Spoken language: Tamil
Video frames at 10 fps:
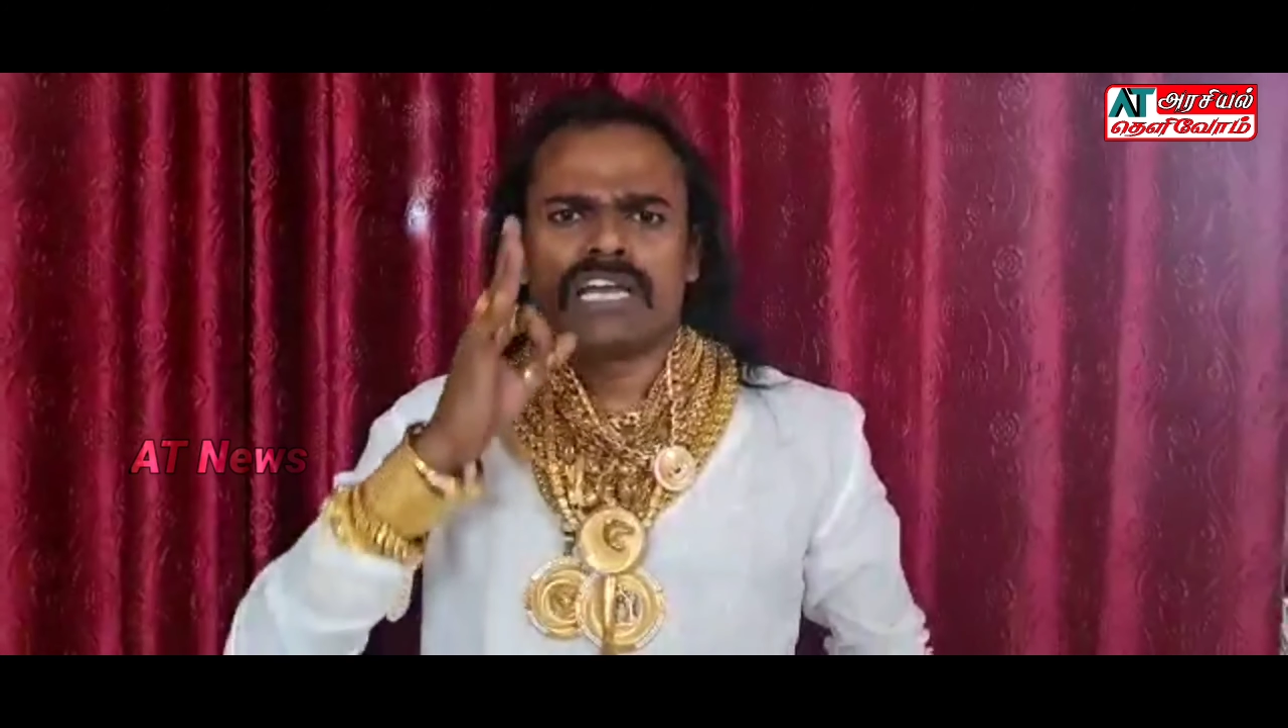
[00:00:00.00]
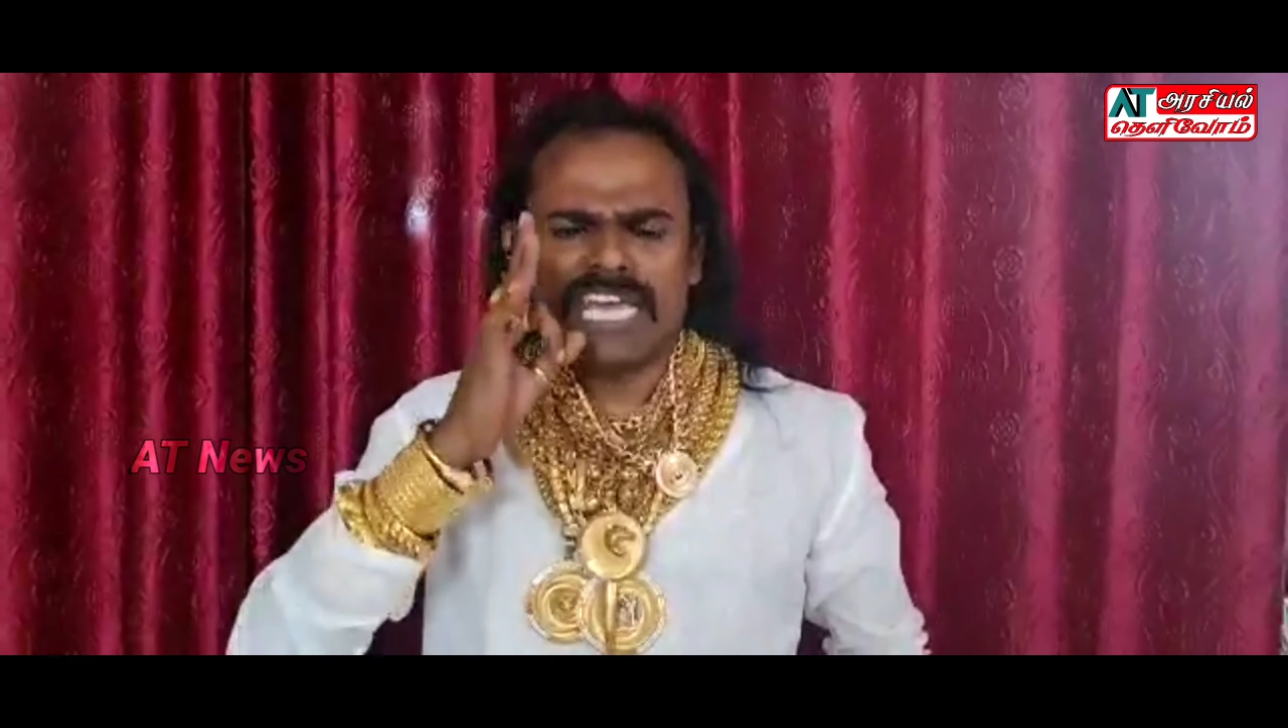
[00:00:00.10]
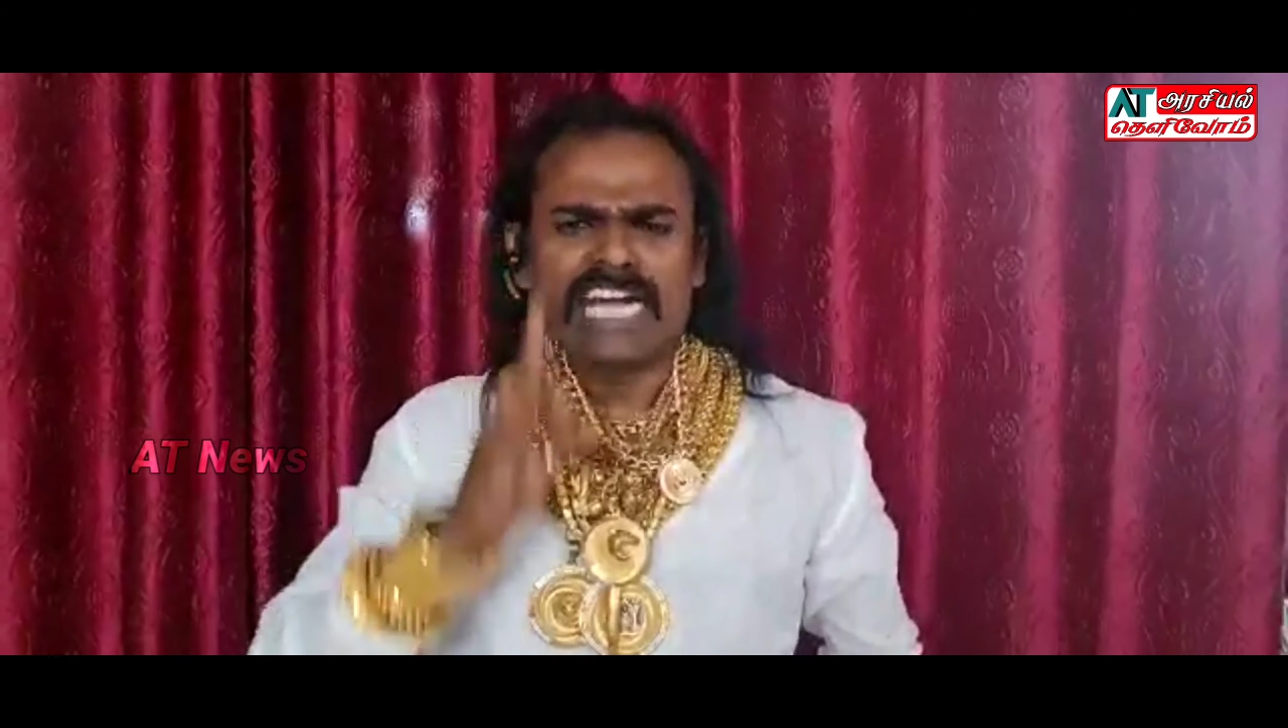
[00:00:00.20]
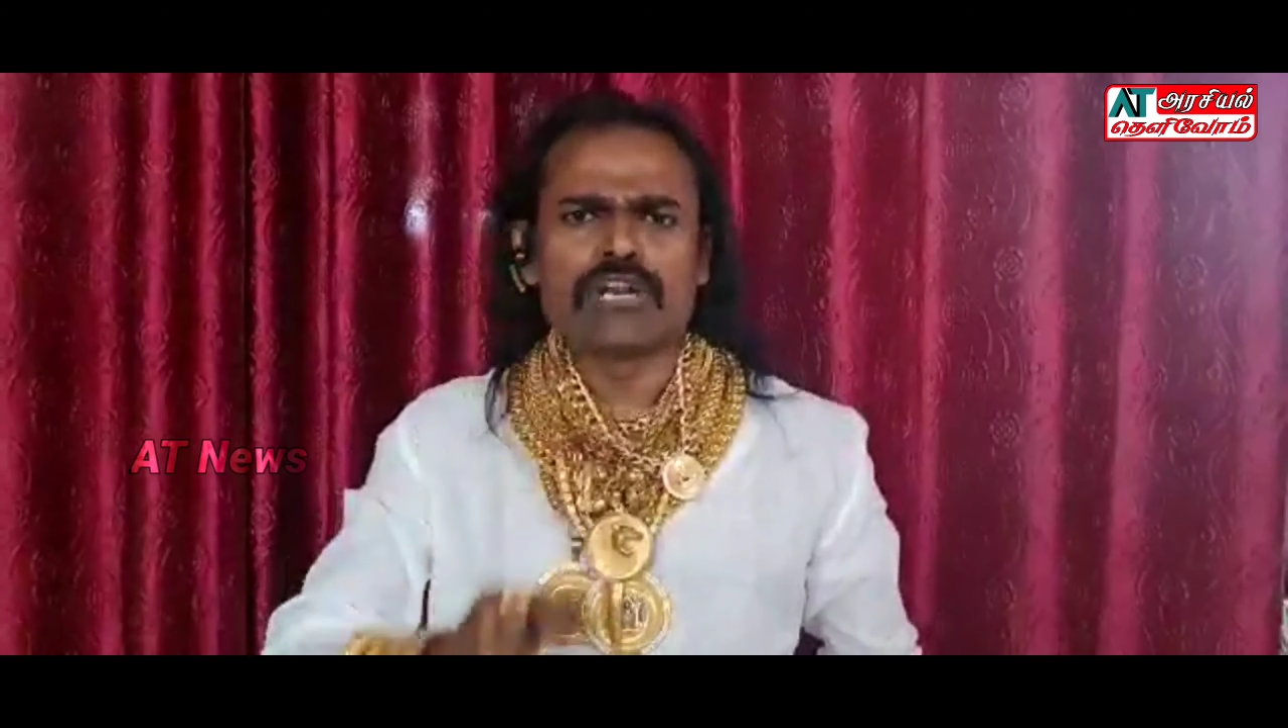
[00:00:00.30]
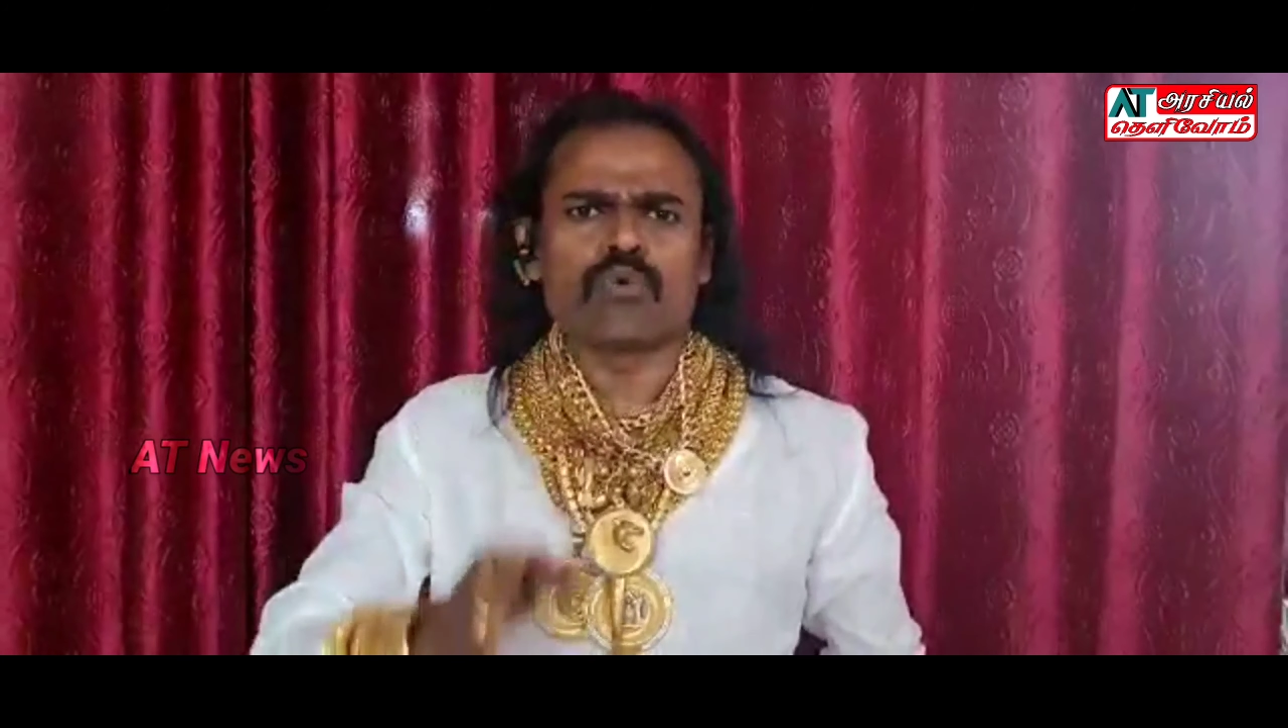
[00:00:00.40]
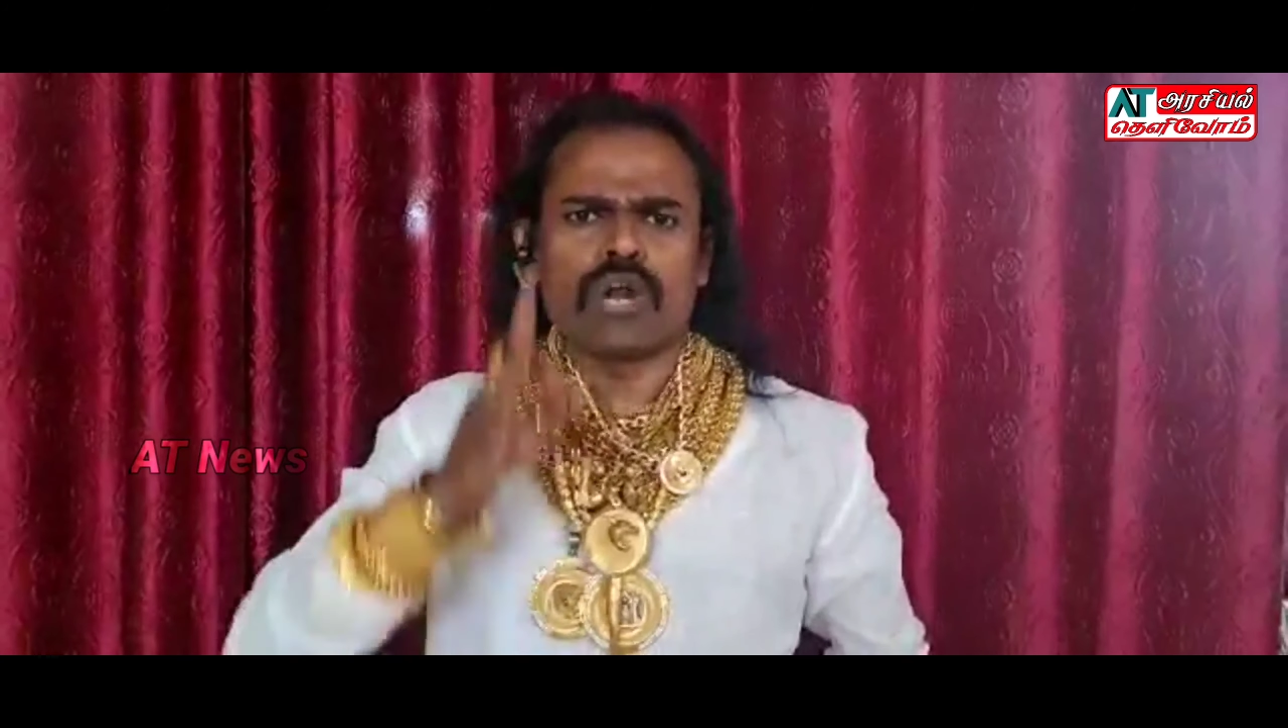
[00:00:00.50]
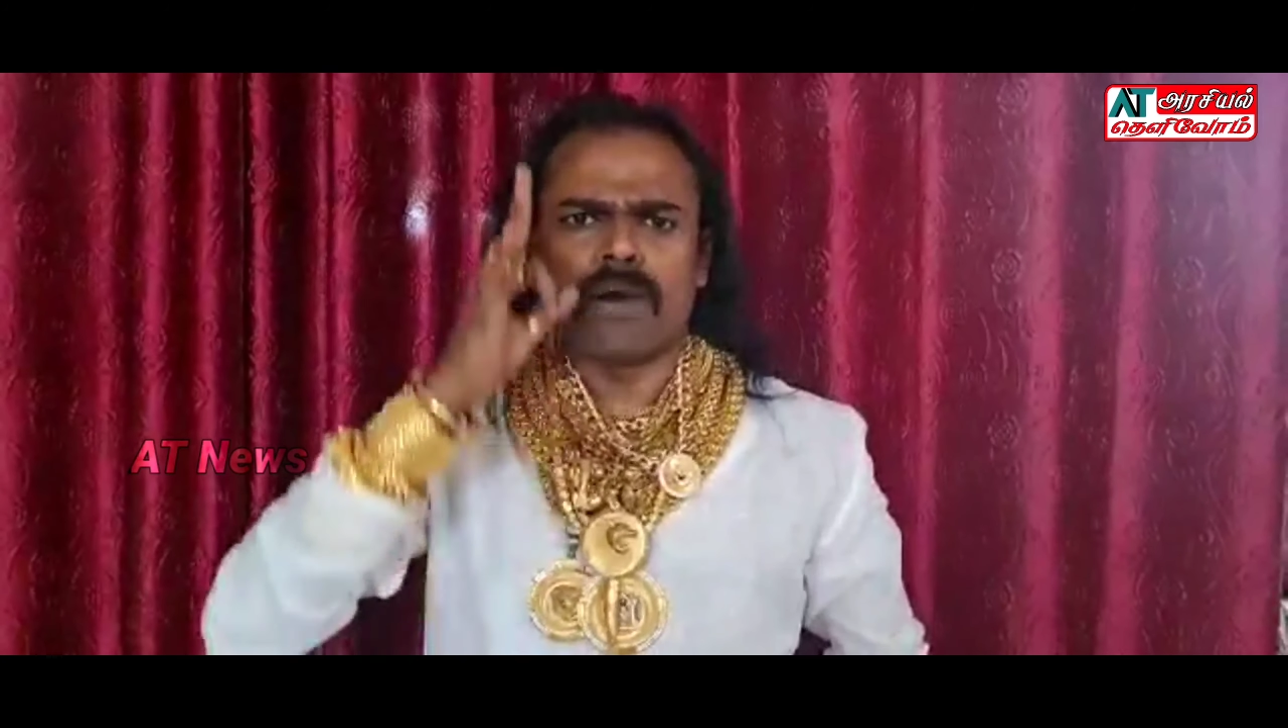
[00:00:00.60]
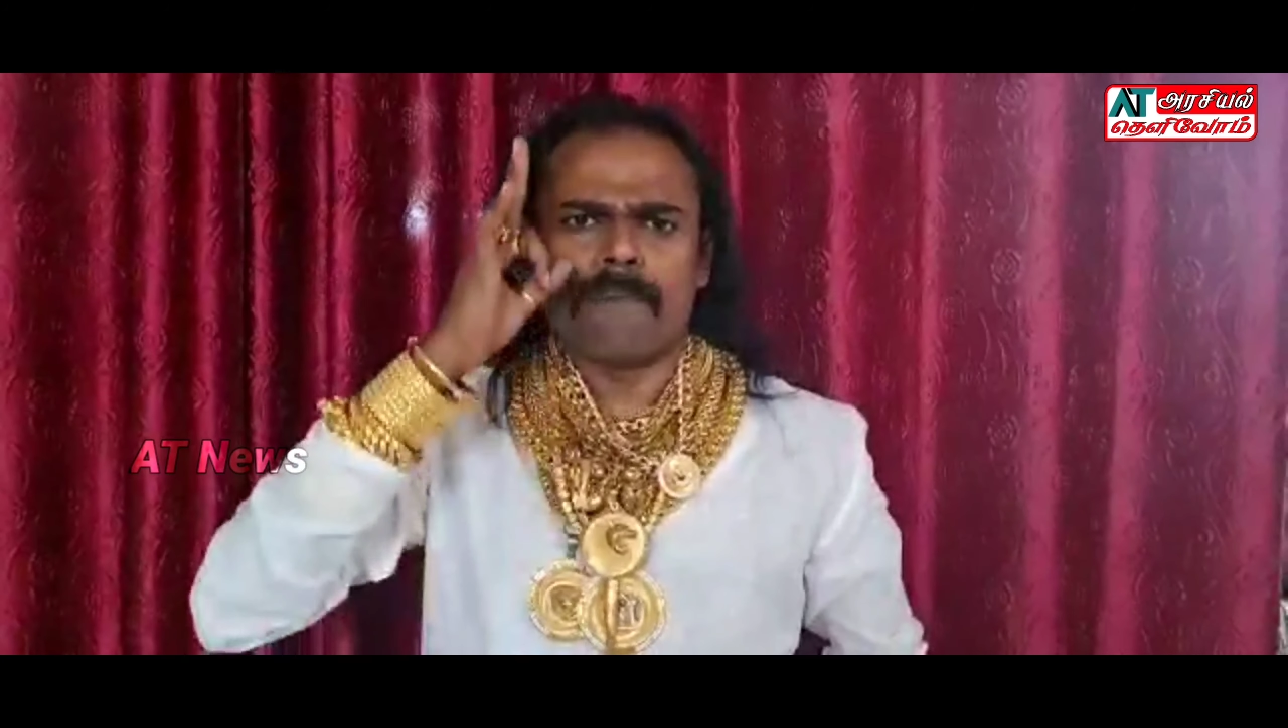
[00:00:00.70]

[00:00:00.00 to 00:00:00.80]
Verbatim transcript: ஏற்றுக்கொள்ள